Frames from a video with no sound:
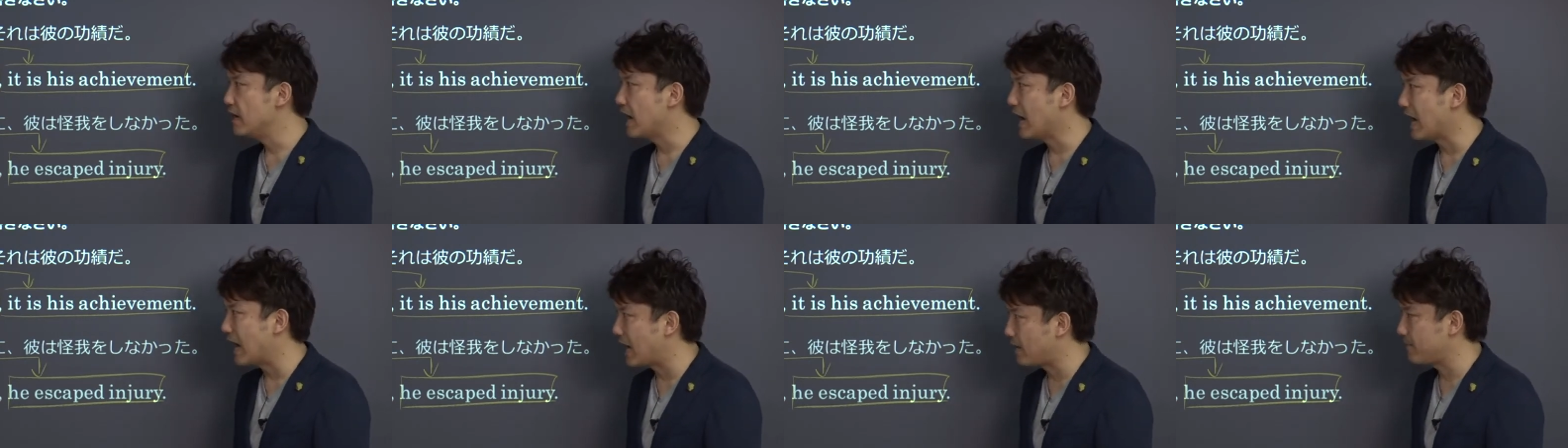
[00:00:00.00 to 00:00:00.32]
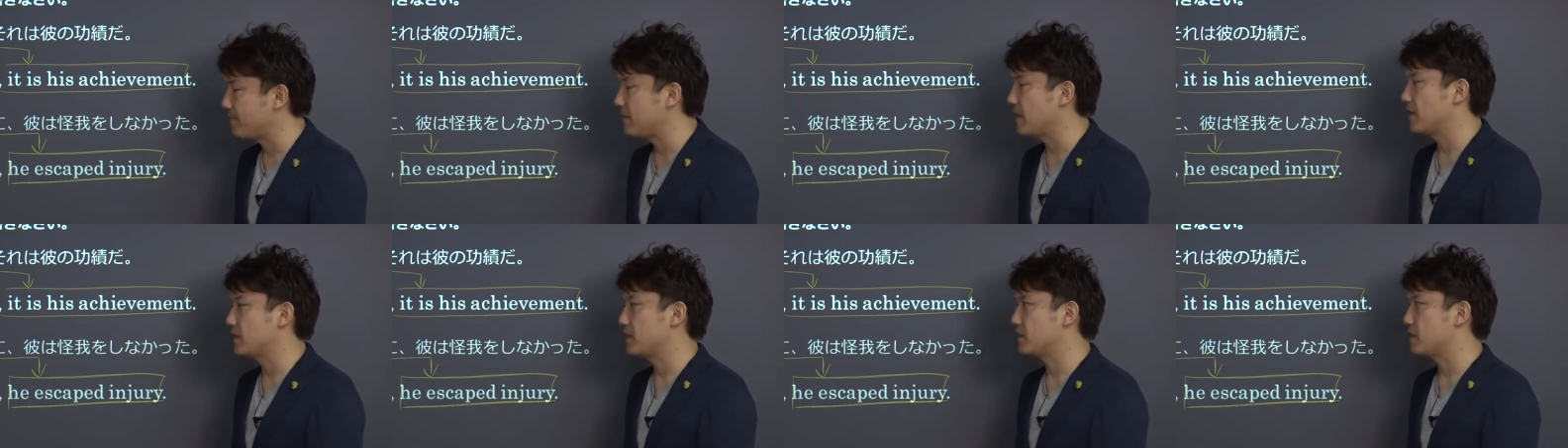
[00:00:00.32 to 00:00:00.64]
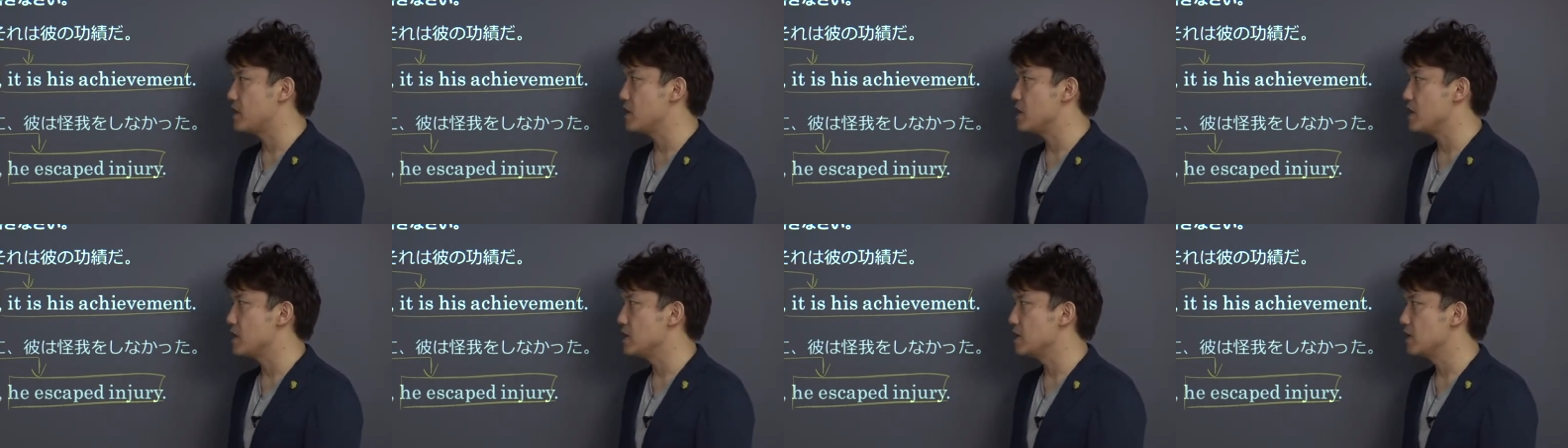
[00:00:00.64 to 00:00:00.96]
アブや
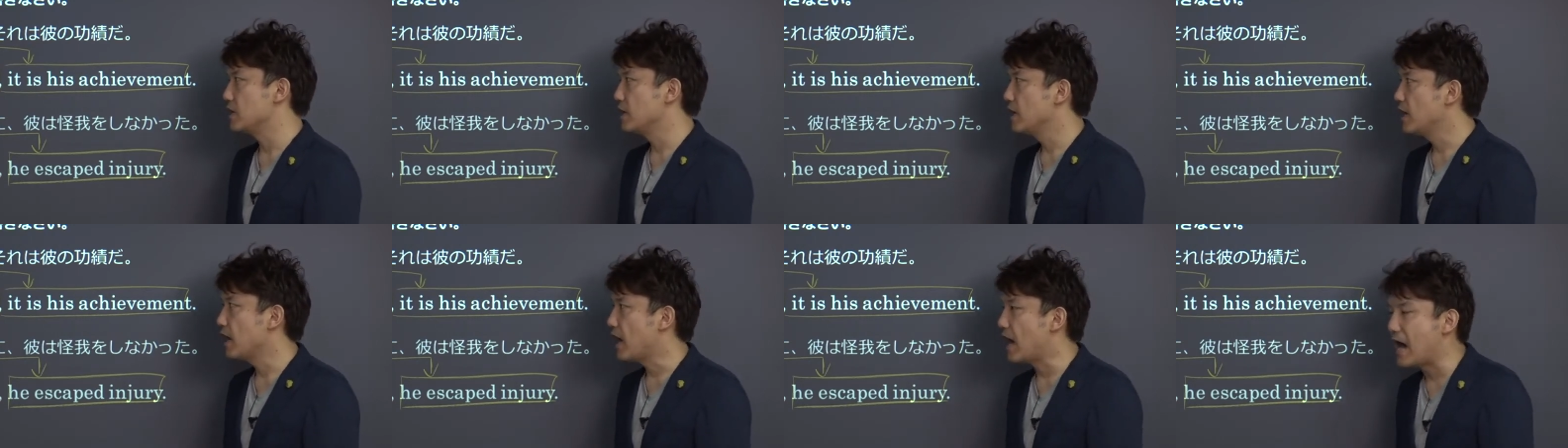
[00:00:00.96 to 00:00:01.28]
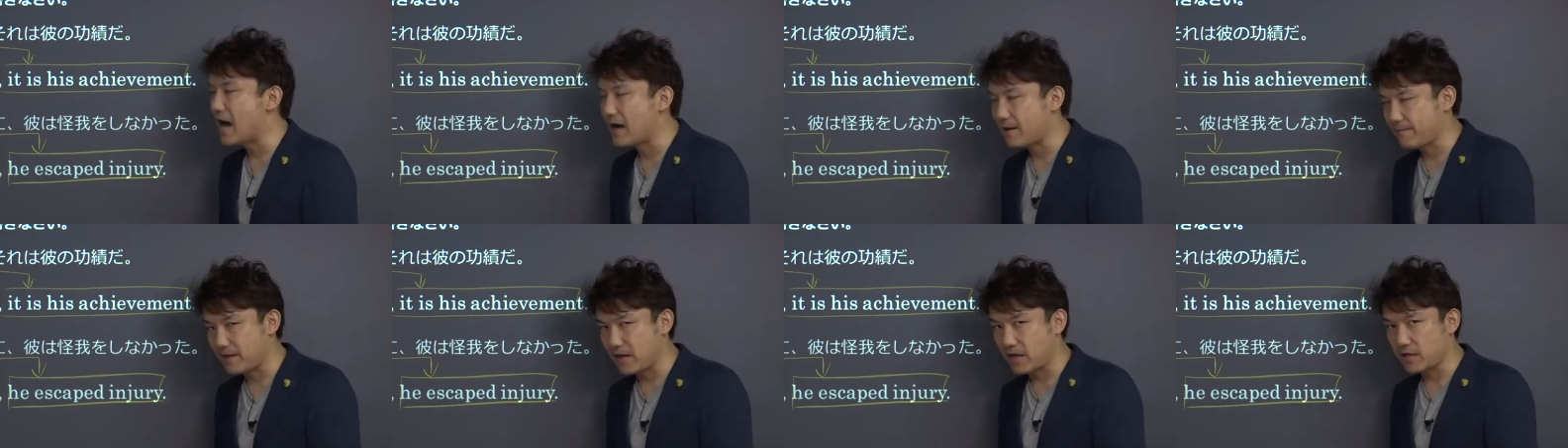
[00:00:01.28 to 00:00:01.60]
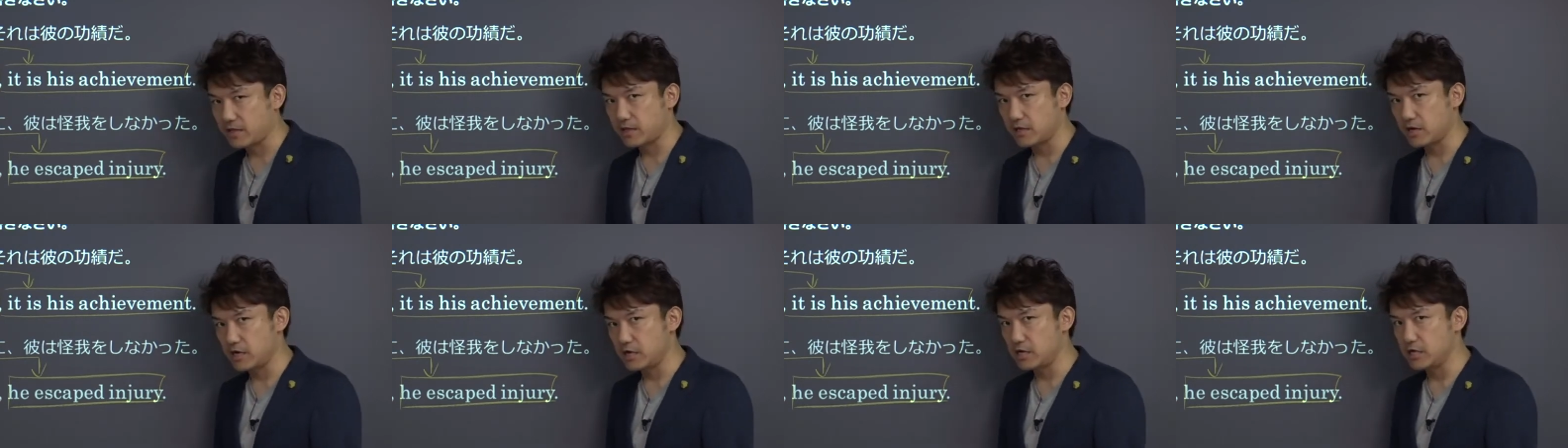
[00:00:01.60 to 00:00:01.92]
スリーアブや
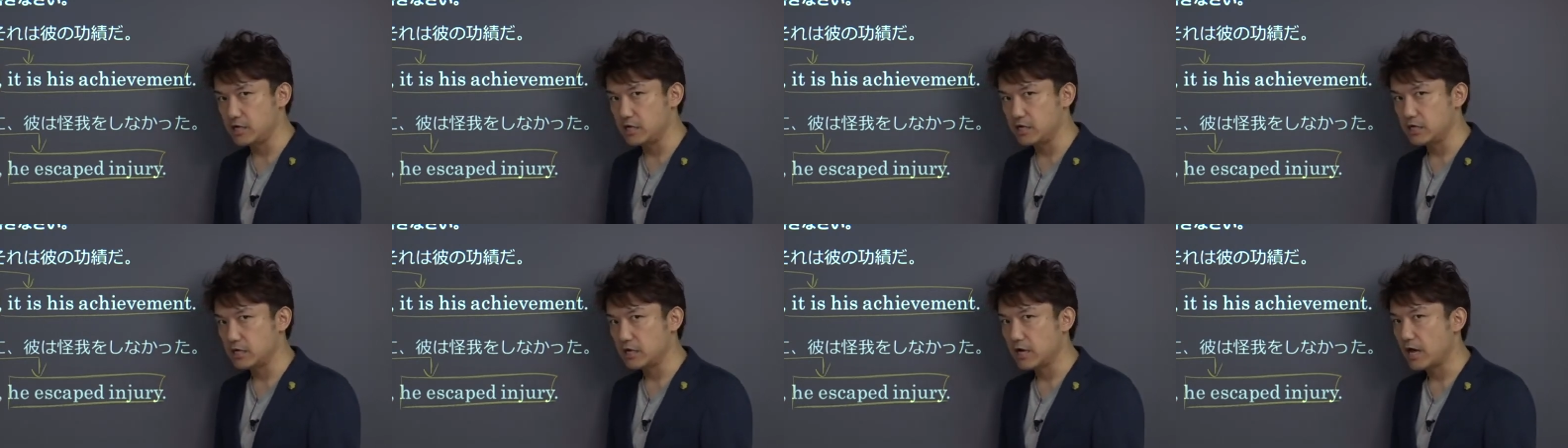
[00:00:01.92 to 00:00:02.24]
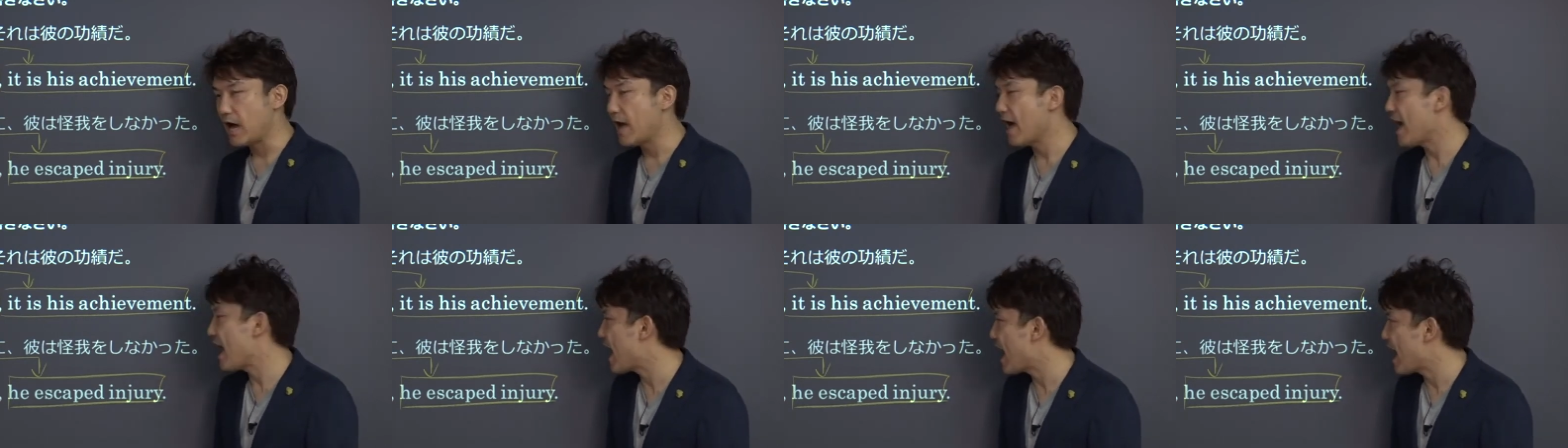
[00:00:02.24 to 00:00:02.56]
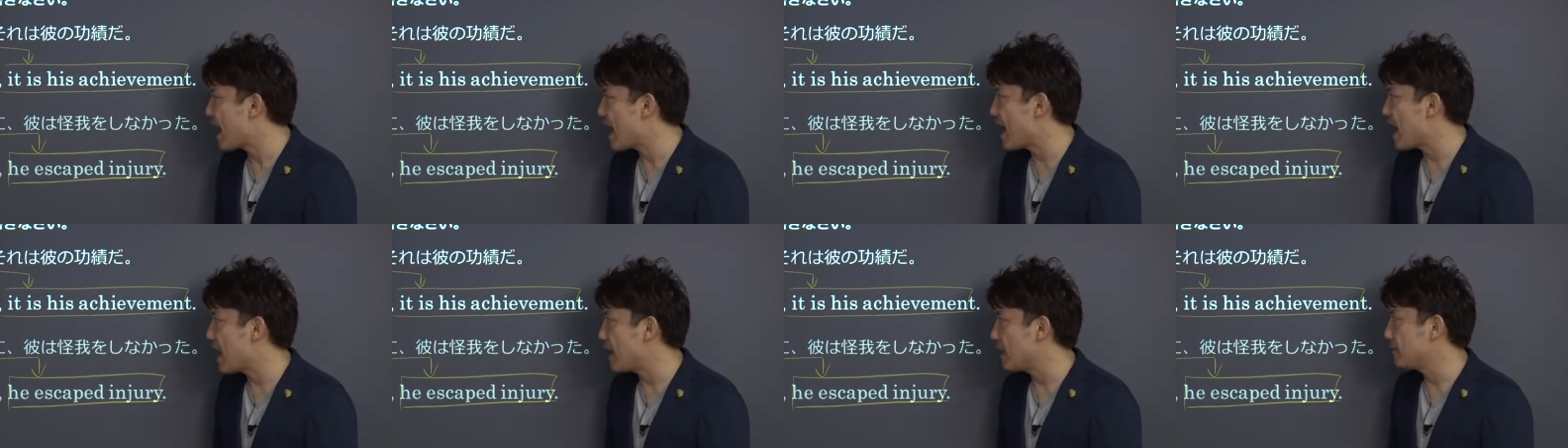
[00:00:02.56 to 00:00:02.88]
スリーア